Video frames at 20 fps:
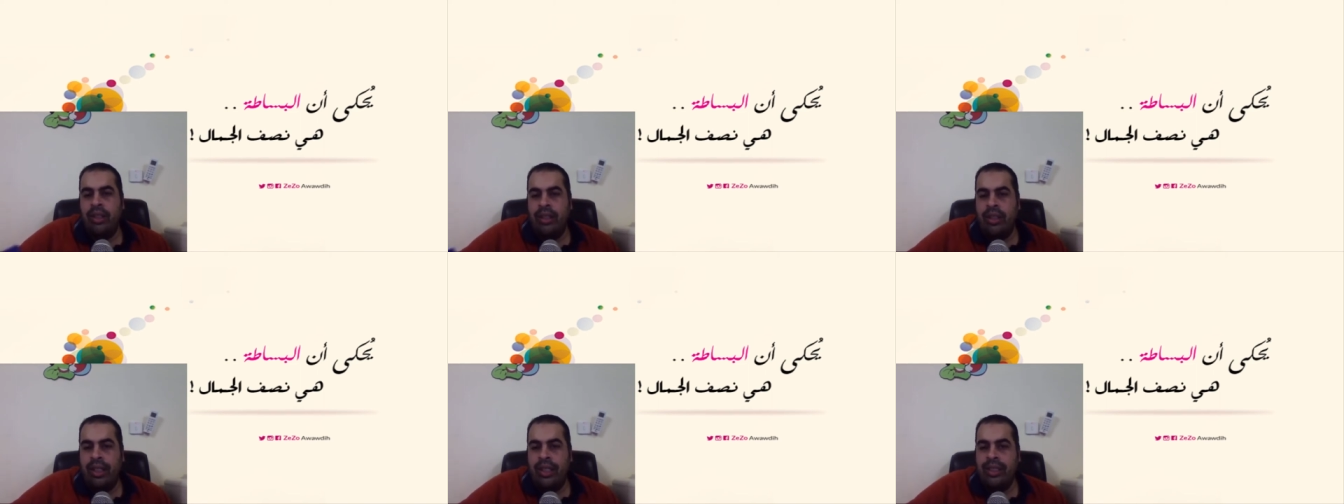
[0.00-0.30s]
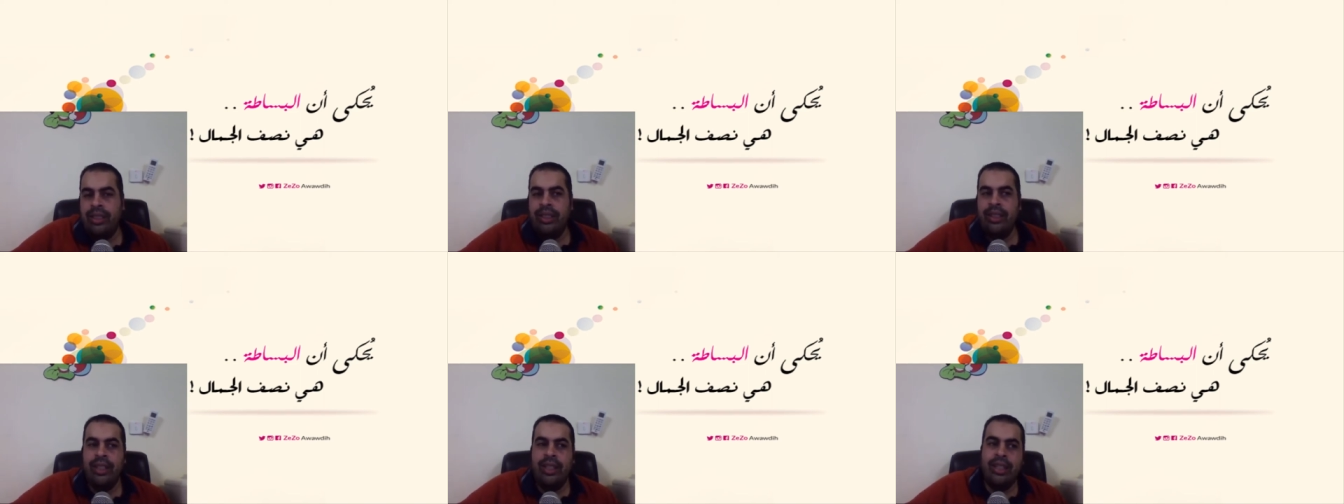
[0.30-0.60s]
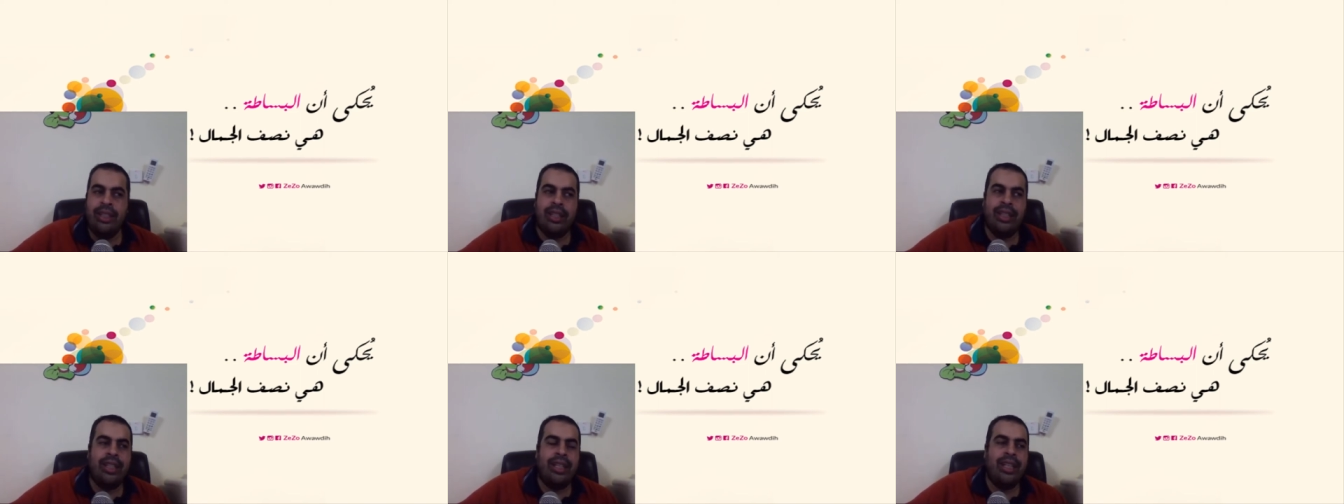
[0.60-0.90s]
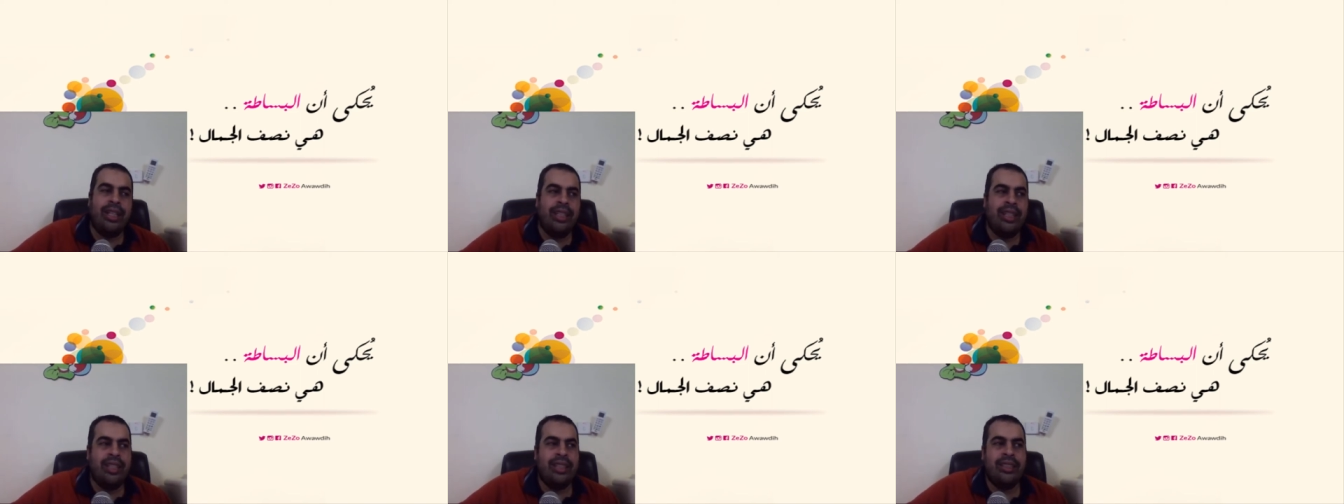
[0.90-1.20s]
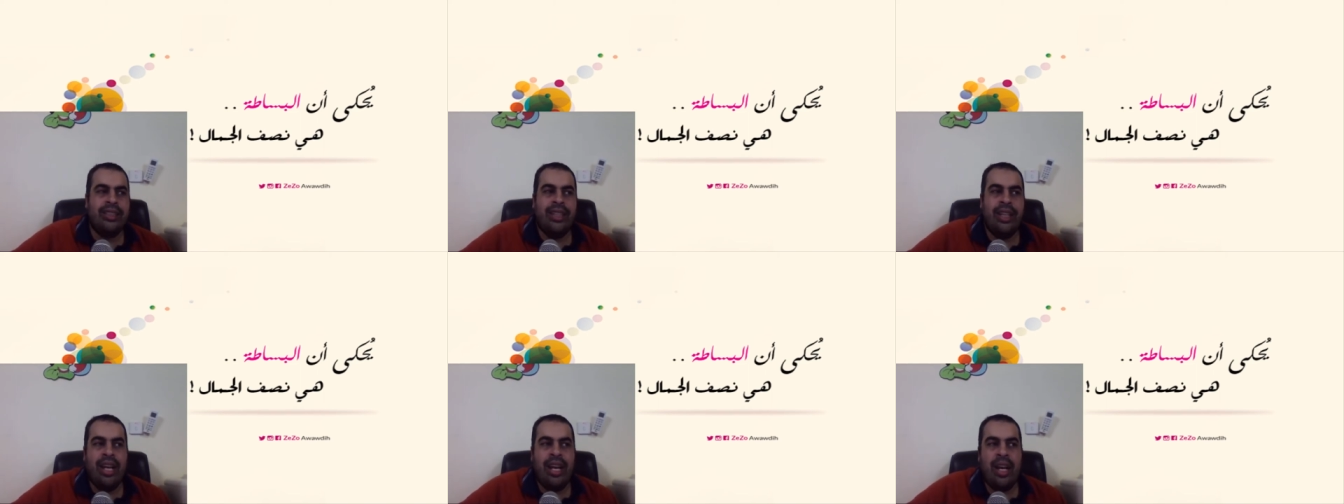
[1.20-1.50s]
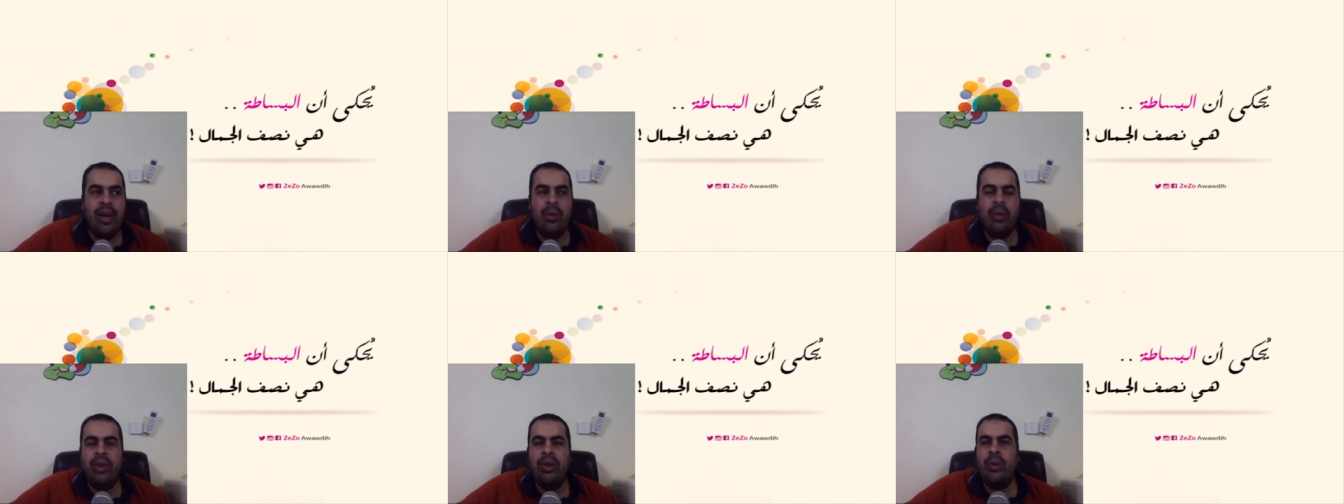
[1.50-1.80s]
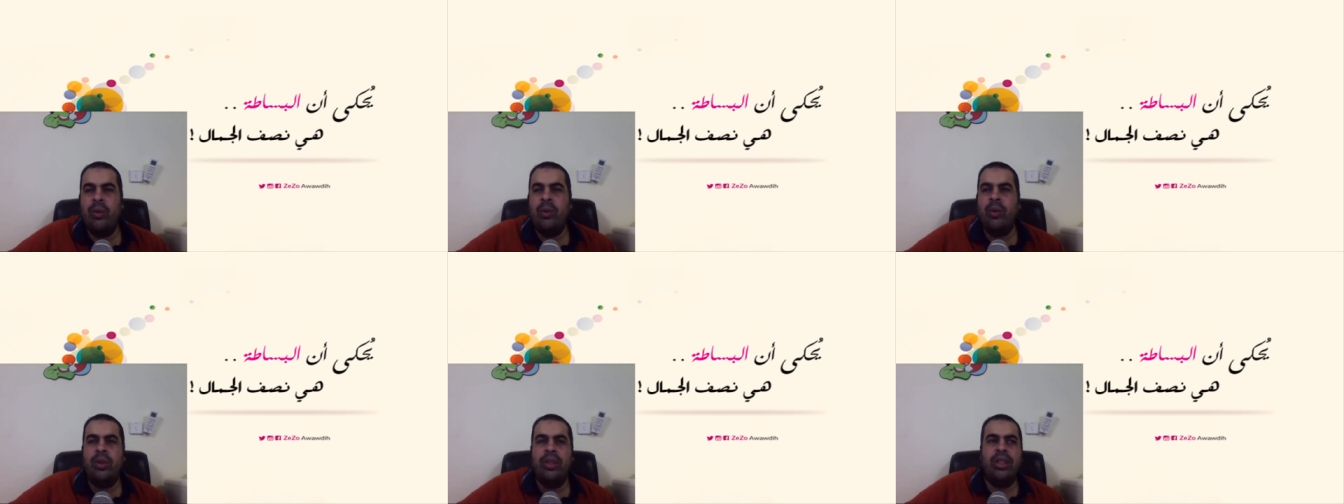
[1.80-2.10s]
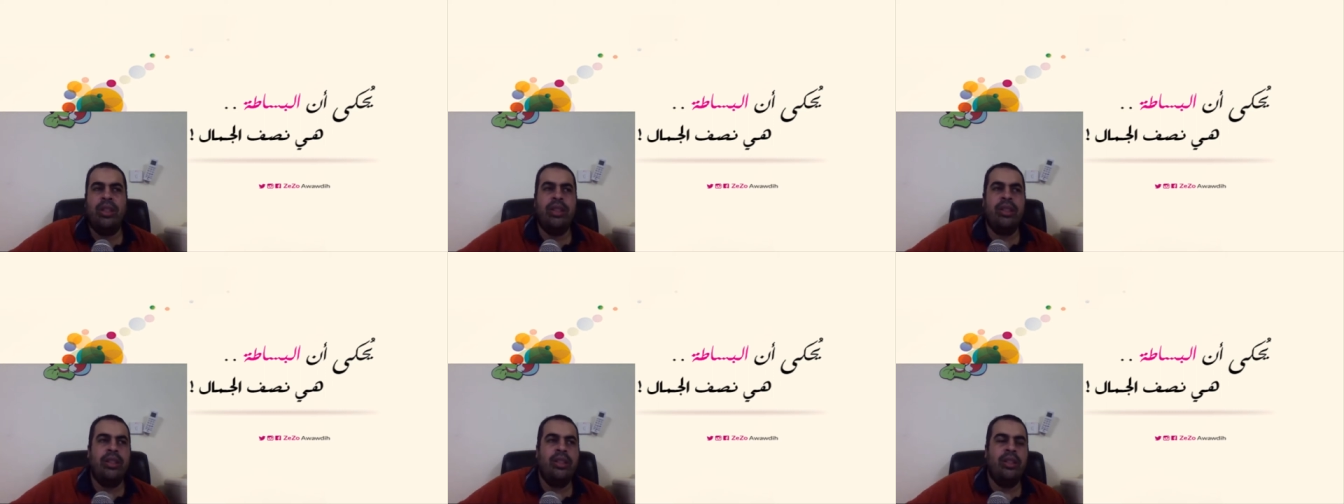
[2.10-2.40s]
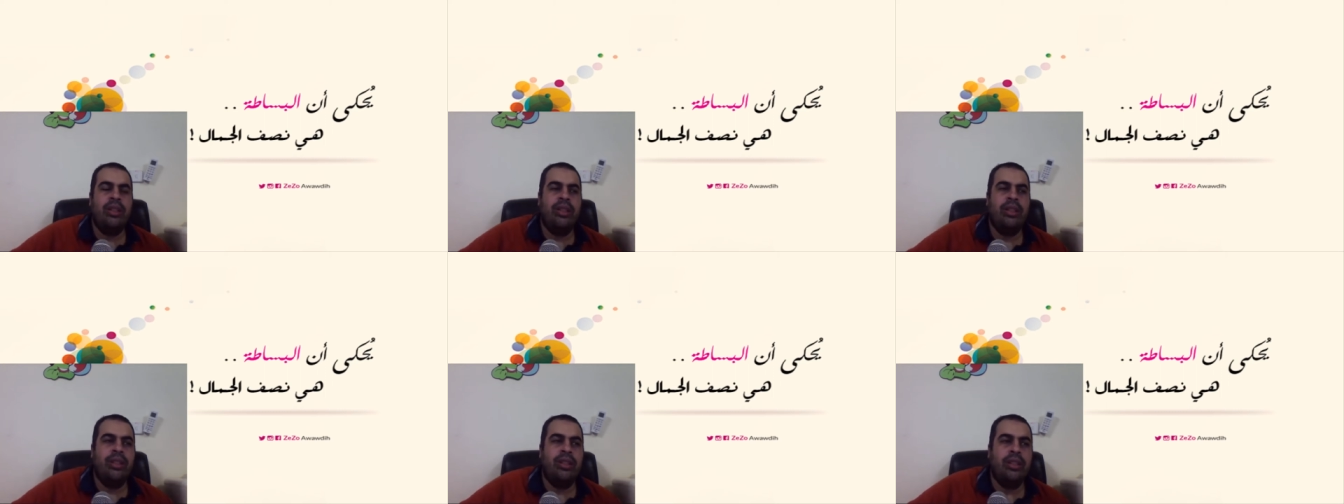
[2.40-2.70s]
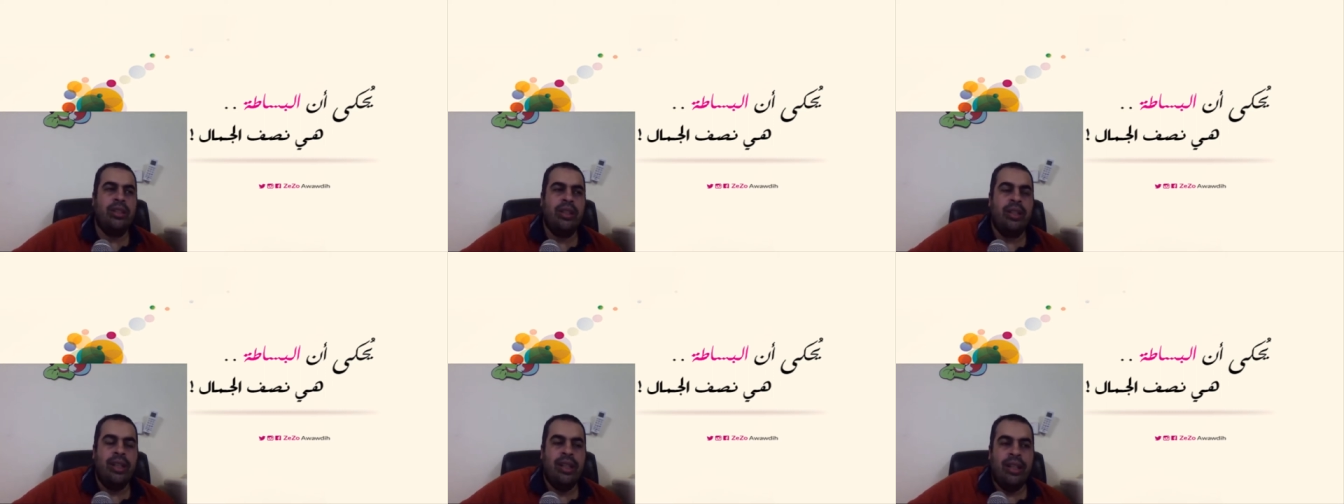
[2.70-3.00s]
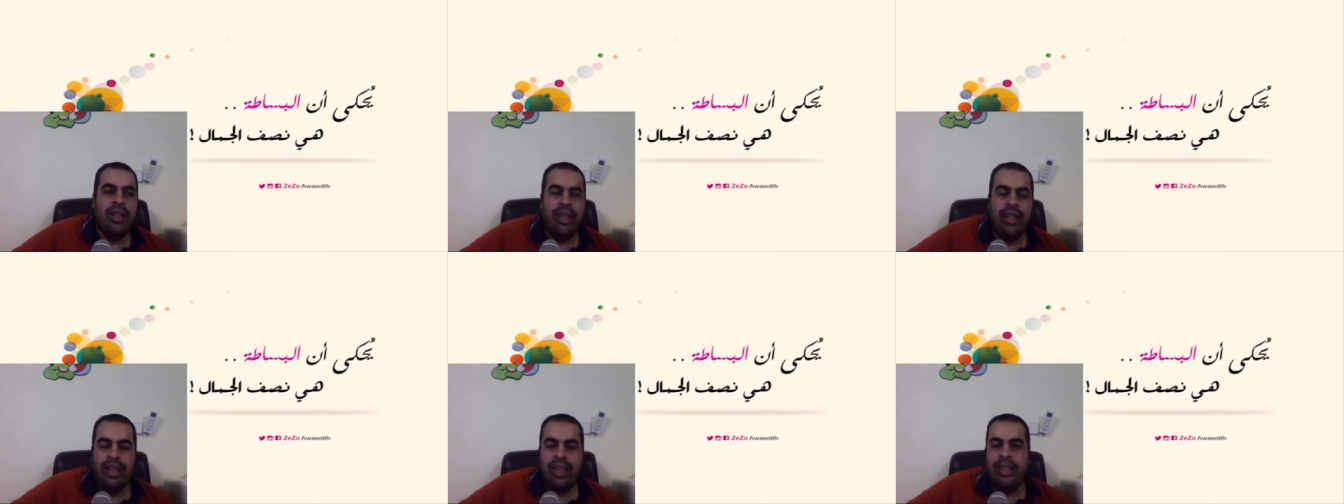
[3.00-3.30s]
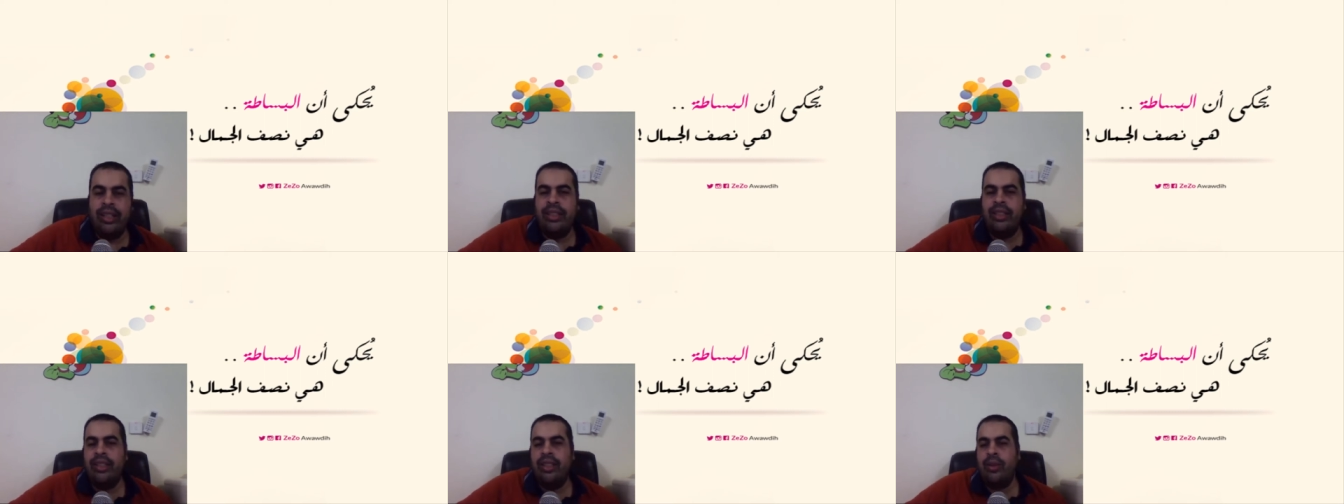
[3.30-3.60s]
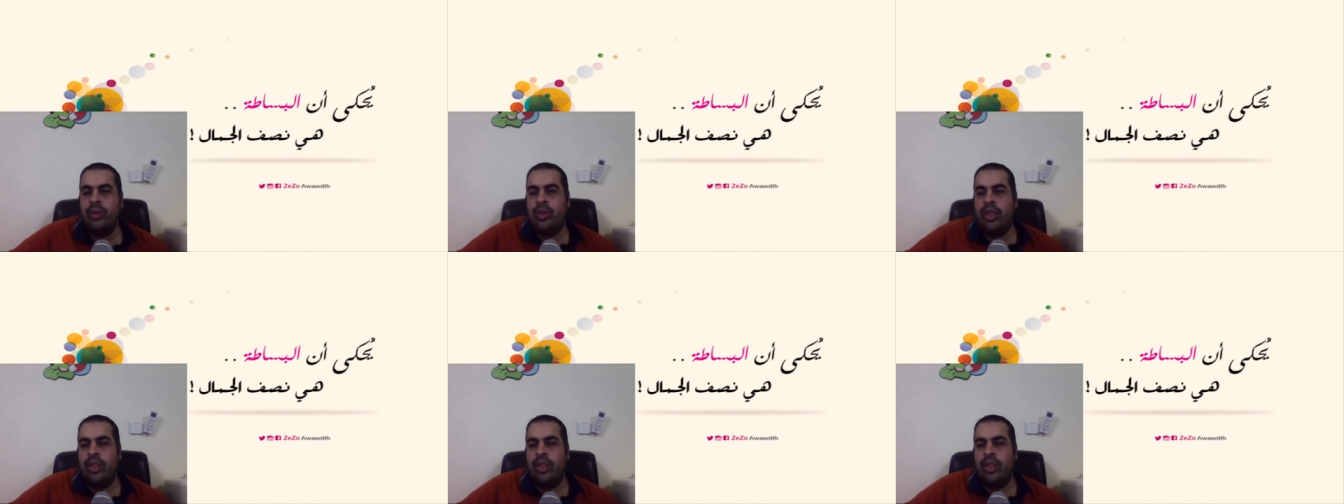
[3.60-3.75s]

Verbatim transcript: عندنا احنا كلاكيع كتير قوي وحنه